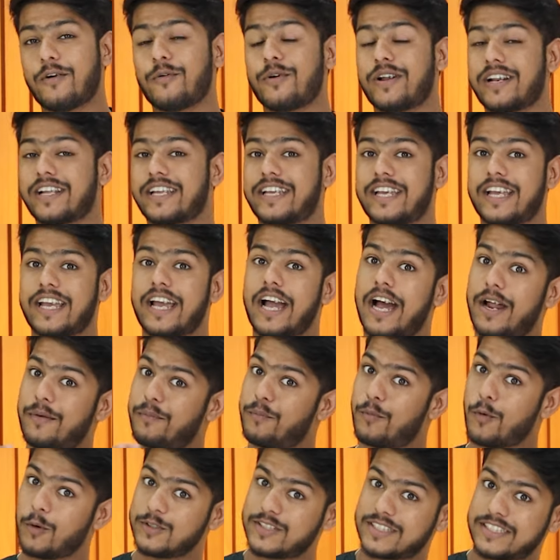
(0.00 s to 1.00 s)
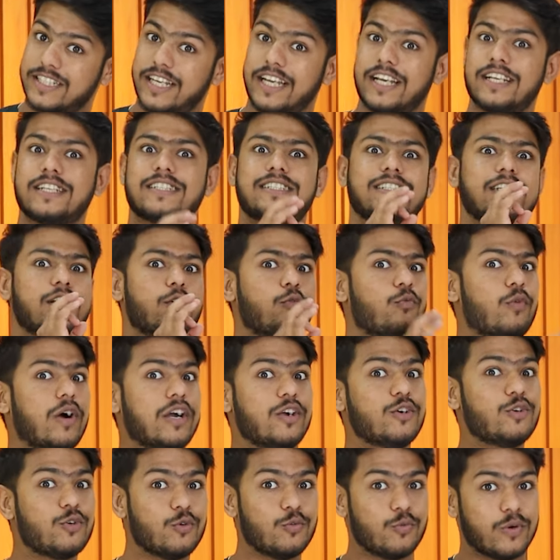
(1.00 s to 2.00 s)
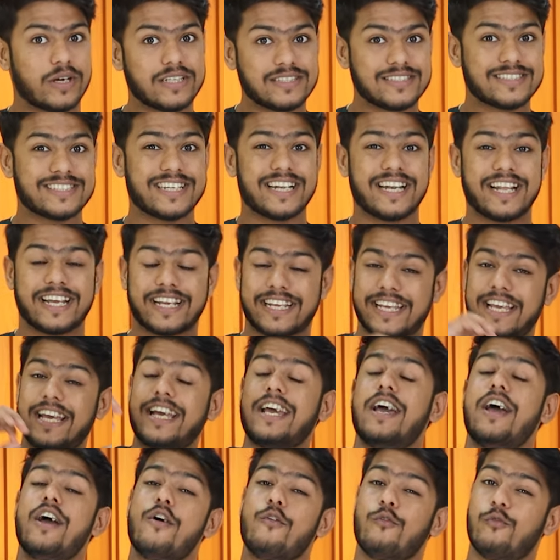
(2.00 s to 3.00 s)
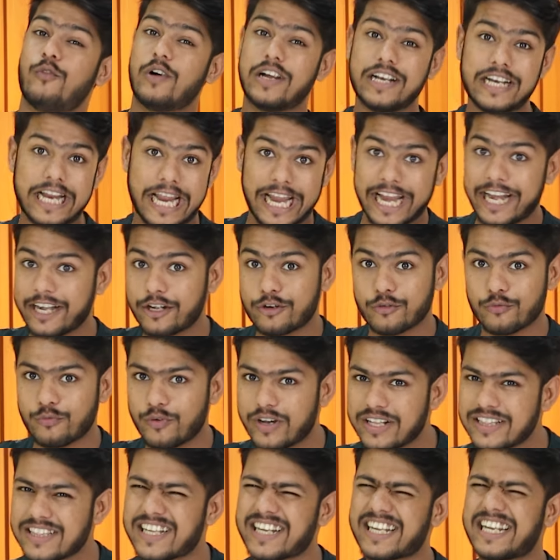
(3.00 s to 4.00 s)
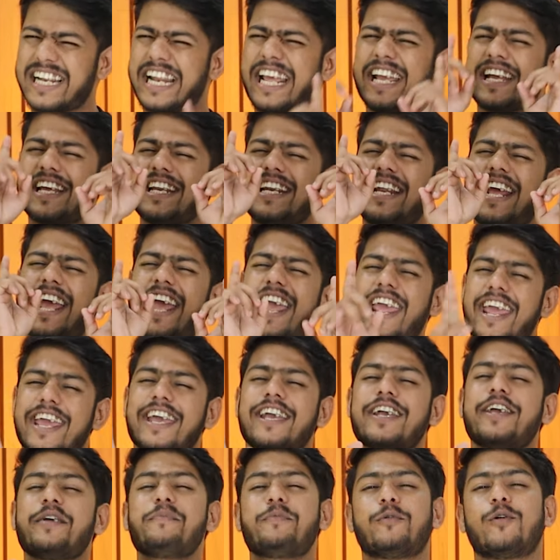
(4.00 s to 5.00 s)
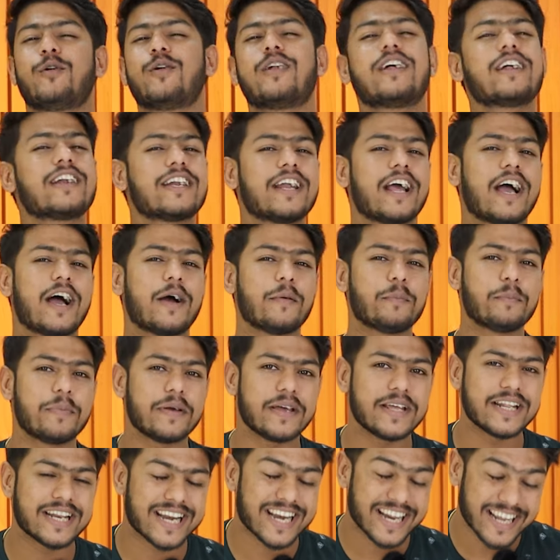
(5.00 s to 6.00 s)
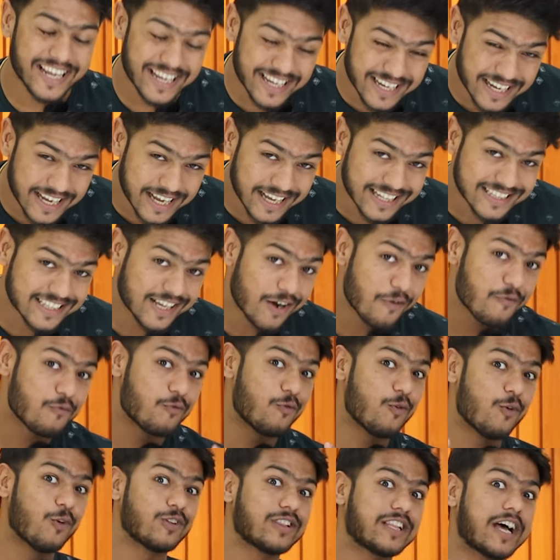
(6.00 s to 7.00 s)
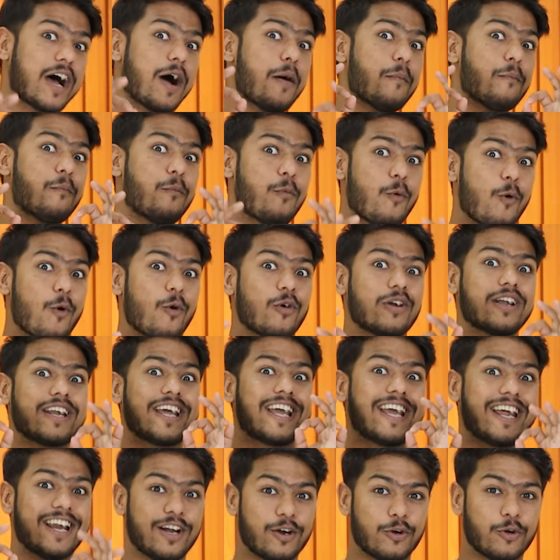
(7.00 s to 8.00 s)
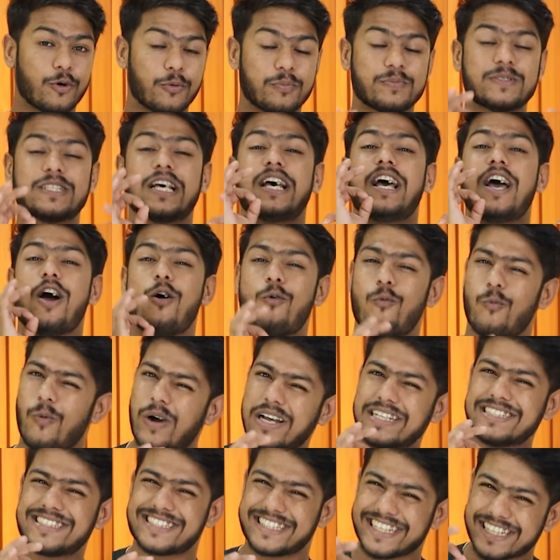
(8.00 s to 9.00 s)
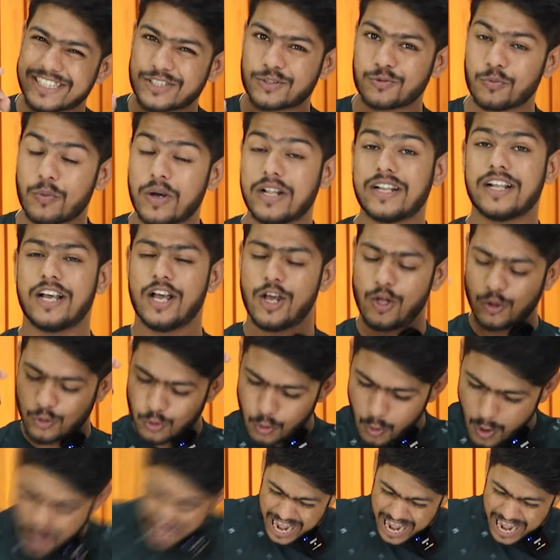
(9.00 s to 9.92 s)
कवर किए अनबॉक्स किए वन टू वन से लेके वन एट वन तक लेकिन एक ही प्रोडक्ट यहाँ पे रह गया था वो था बोट एयरडॉप्स वन सिक्स वन तो